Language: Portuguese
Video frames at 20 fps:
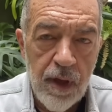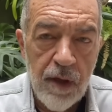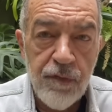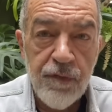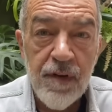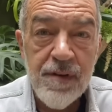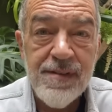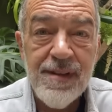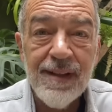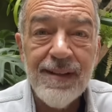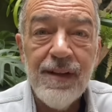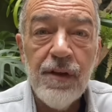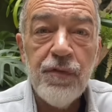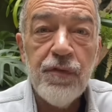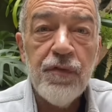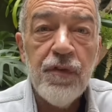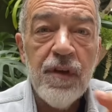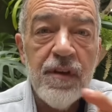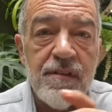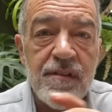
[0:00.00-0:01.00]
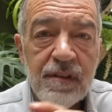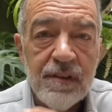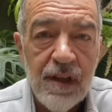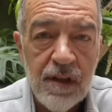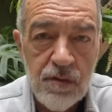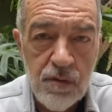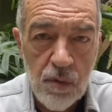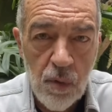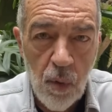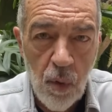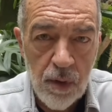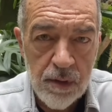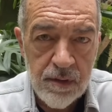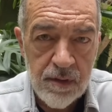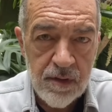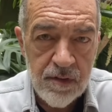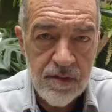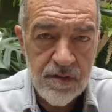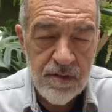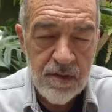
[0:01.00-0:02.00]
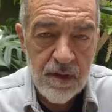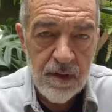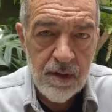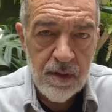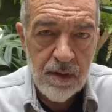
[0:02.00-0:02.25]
é fazer a defesa das cotas